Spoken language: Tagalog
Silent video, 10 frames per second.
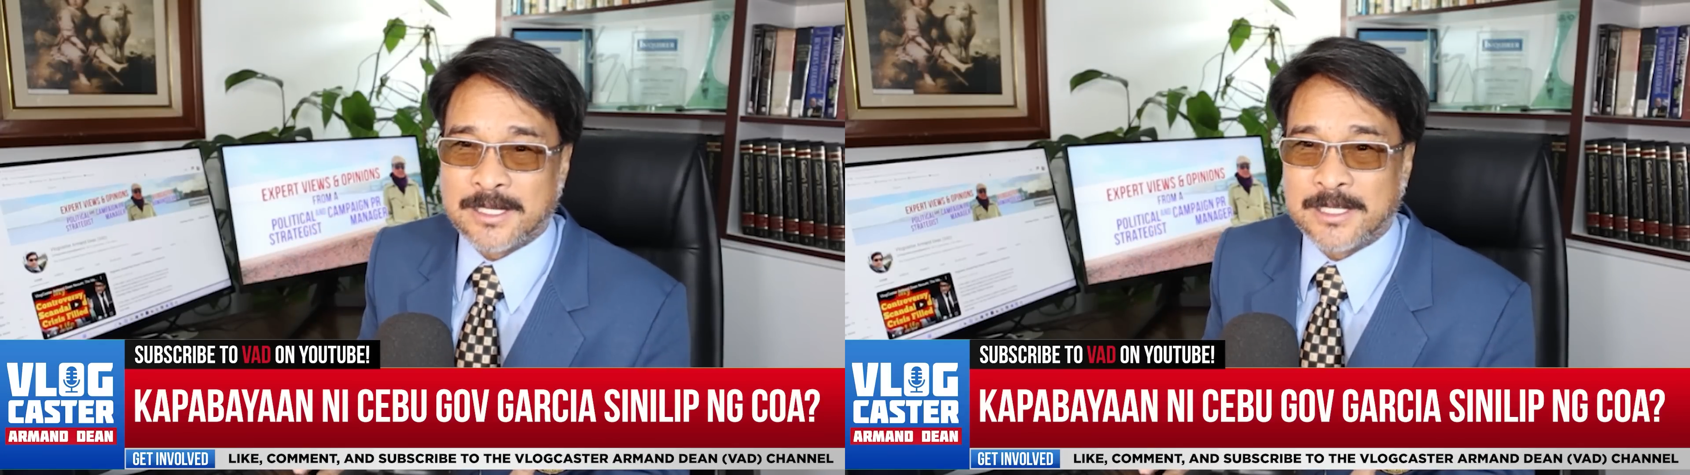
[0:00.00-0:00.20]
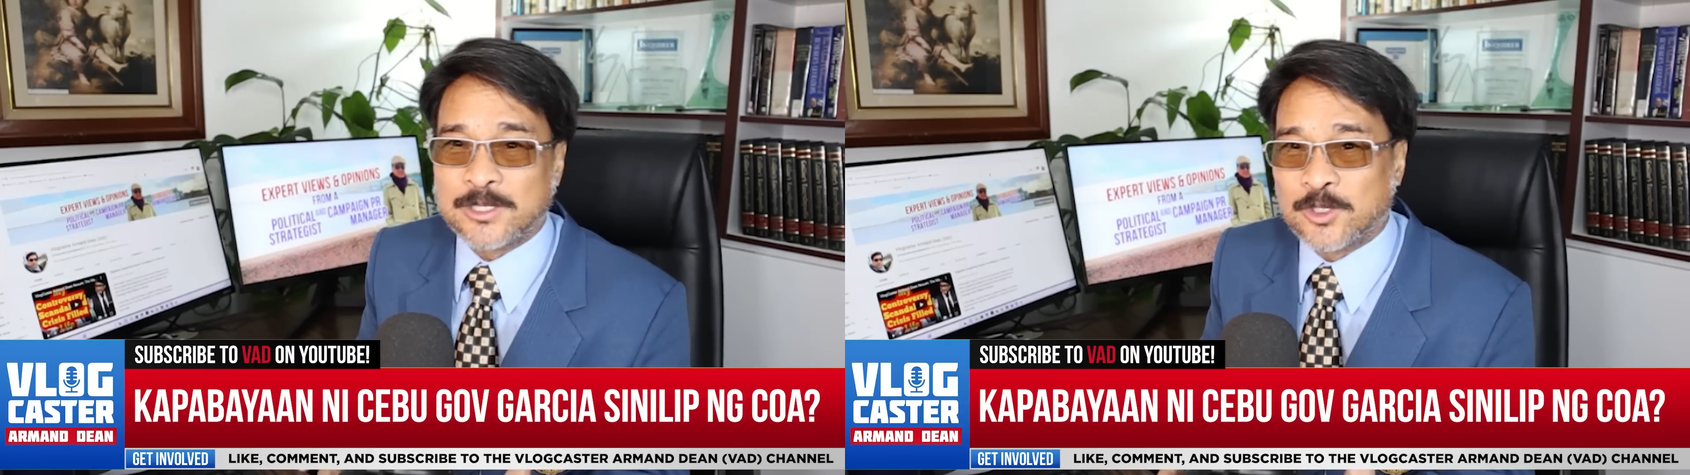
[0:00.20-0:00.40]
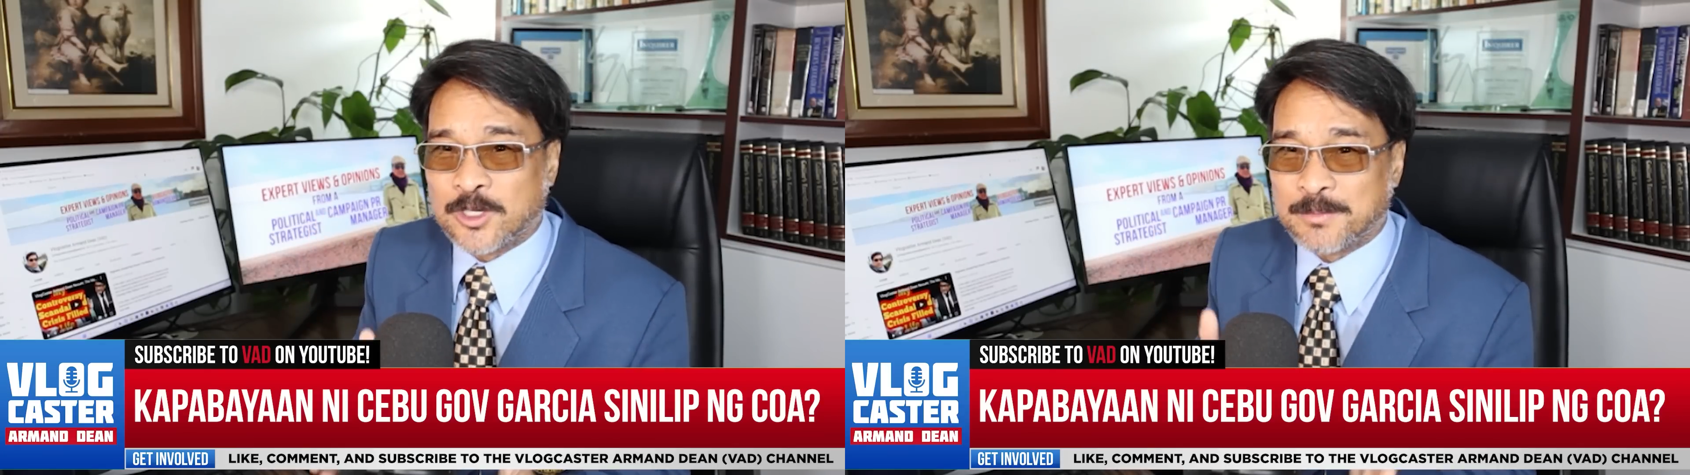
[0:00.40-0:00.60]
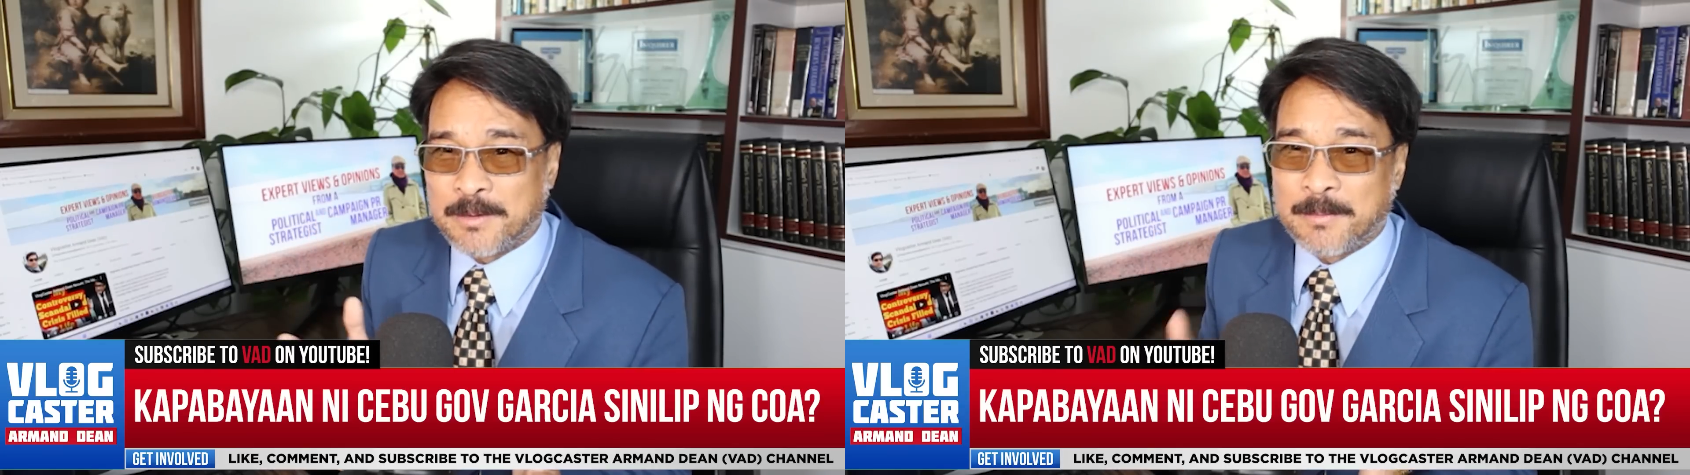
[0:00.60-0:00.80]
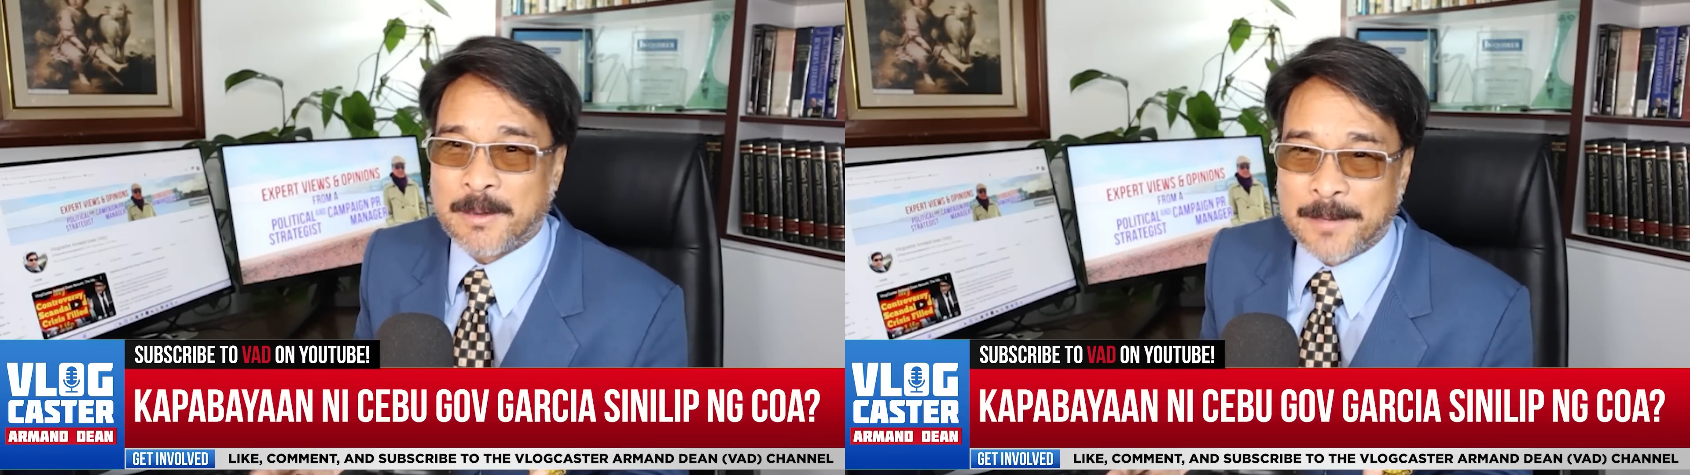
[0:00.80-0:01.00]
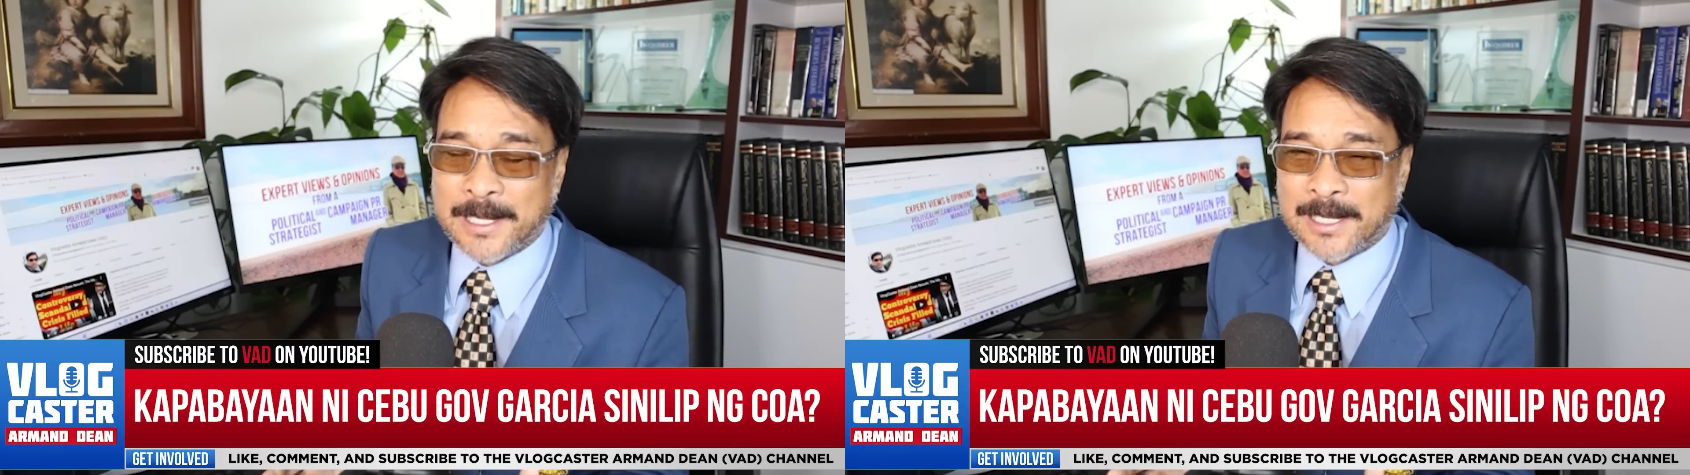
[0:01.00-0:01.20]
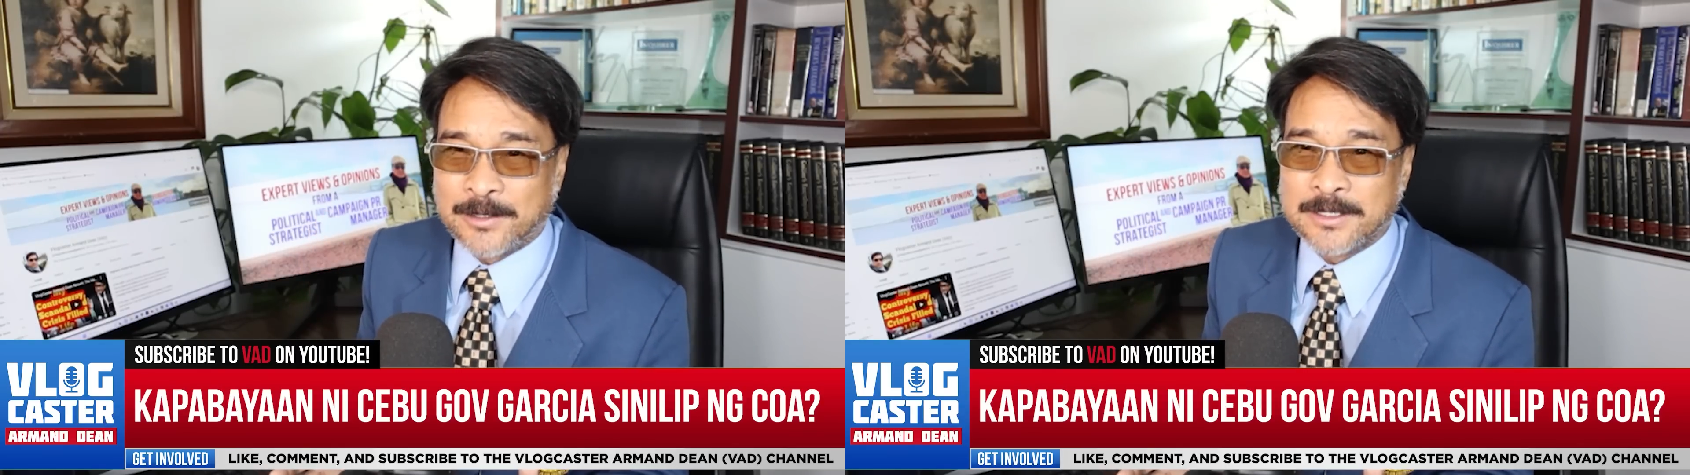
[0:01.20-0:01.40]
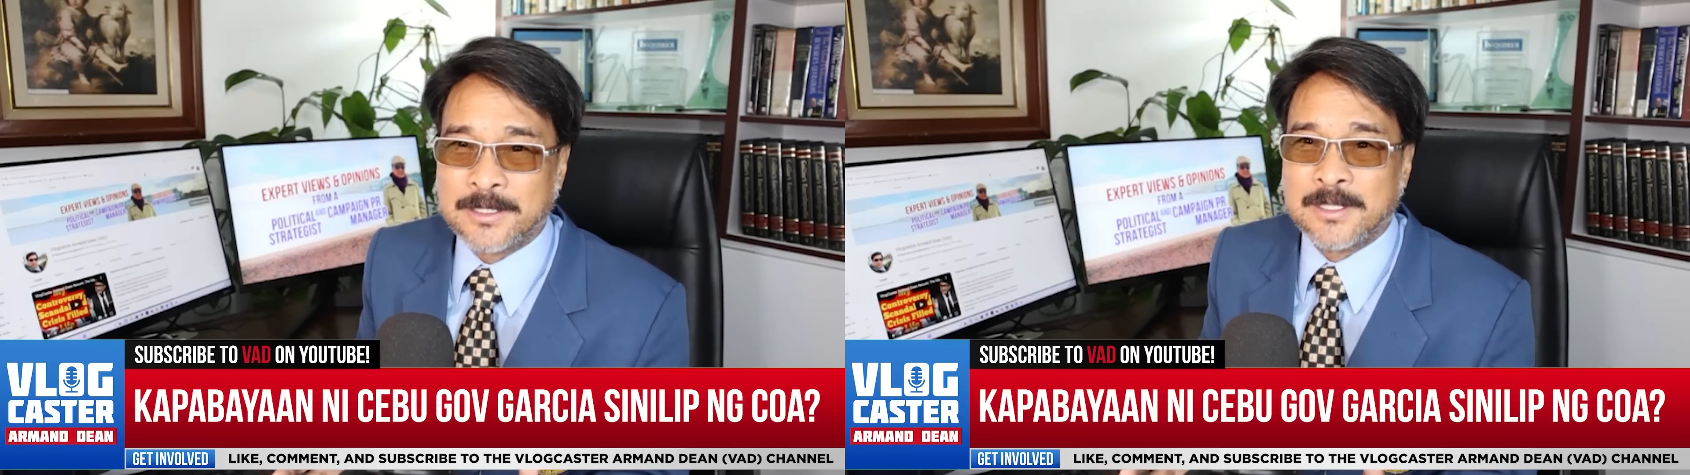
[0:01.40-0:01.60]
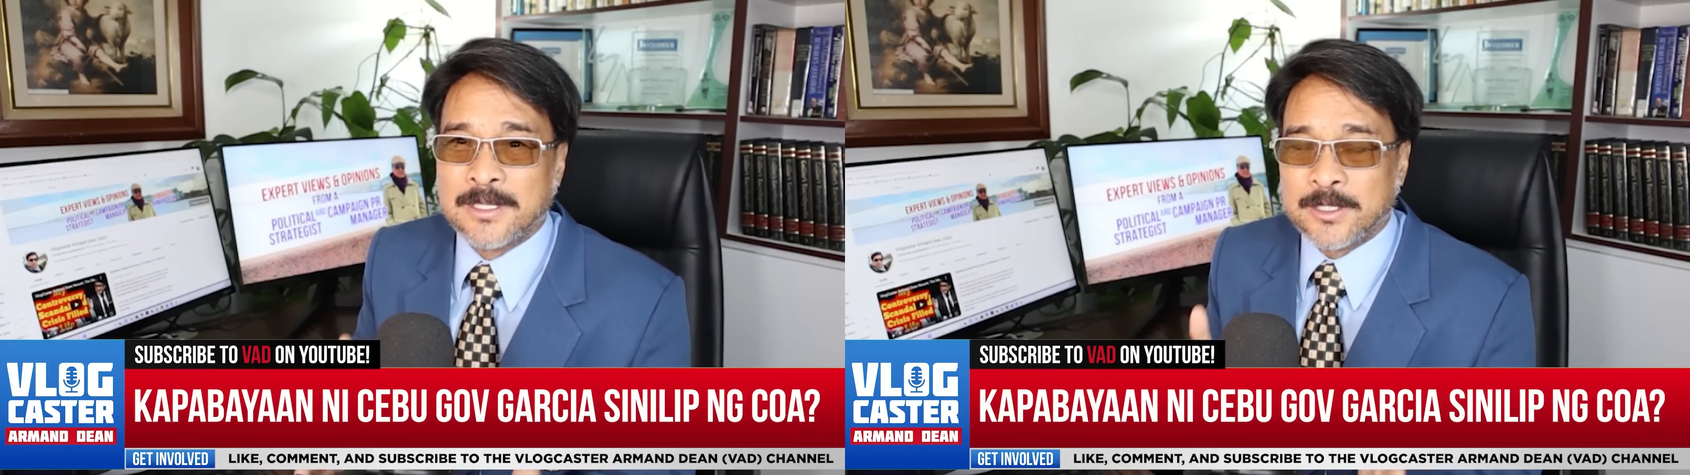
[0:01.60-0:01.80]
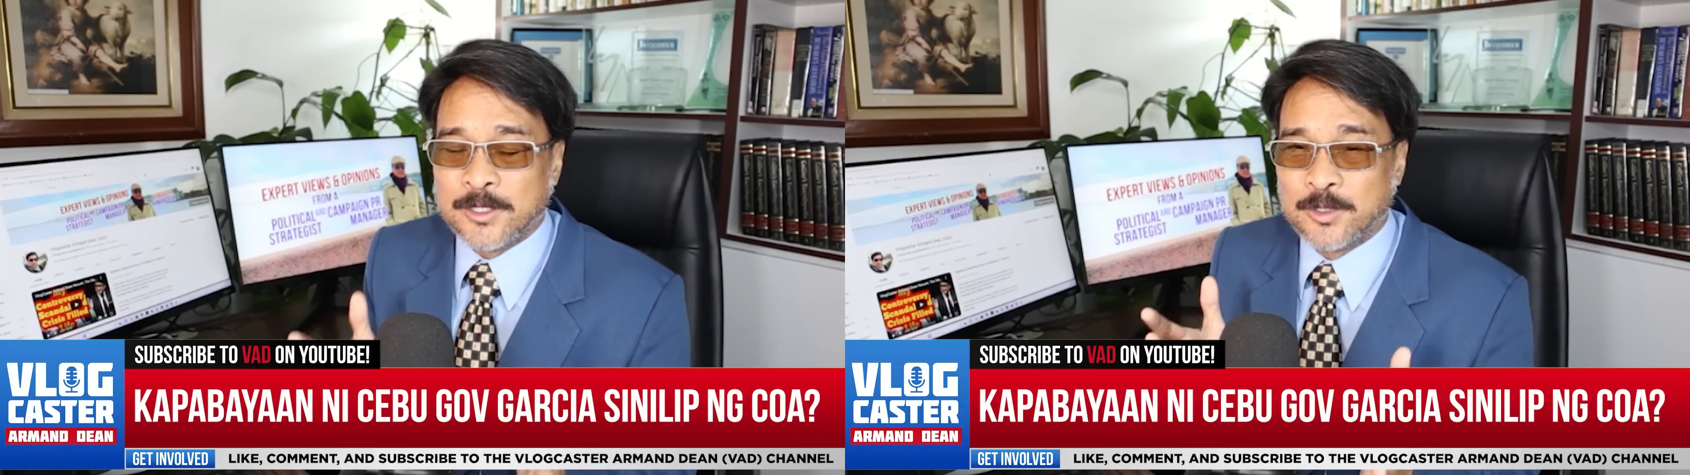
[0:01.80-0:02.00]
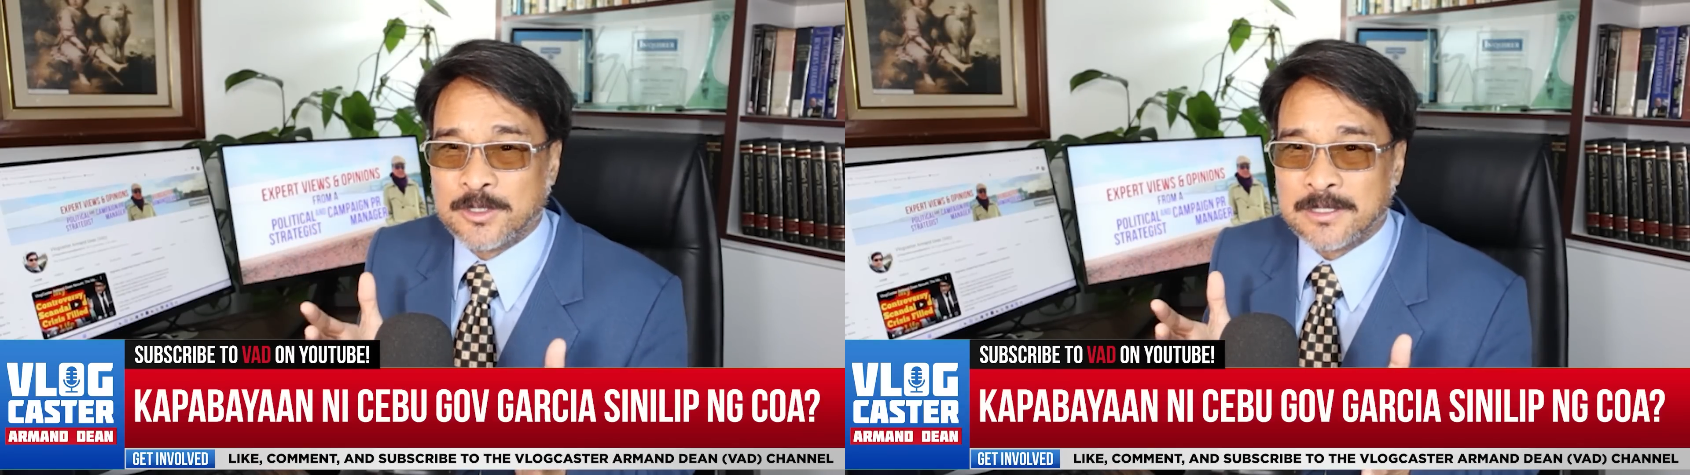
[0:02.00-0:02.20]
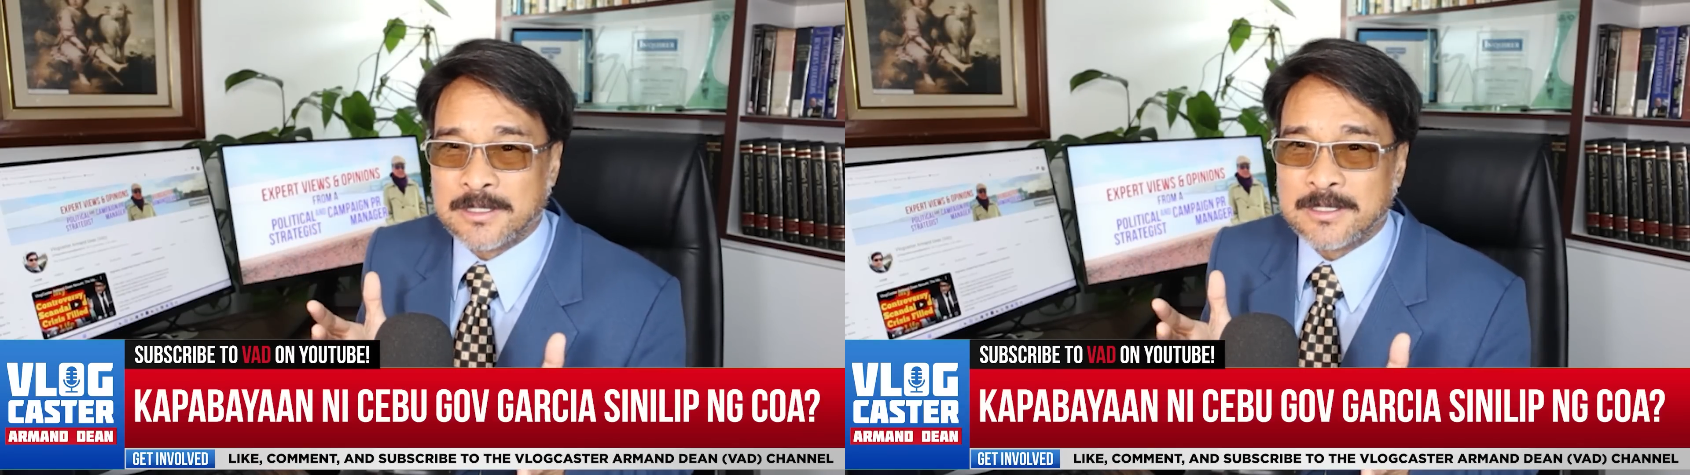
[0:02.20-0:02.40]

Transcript: na ito or mababa lang yung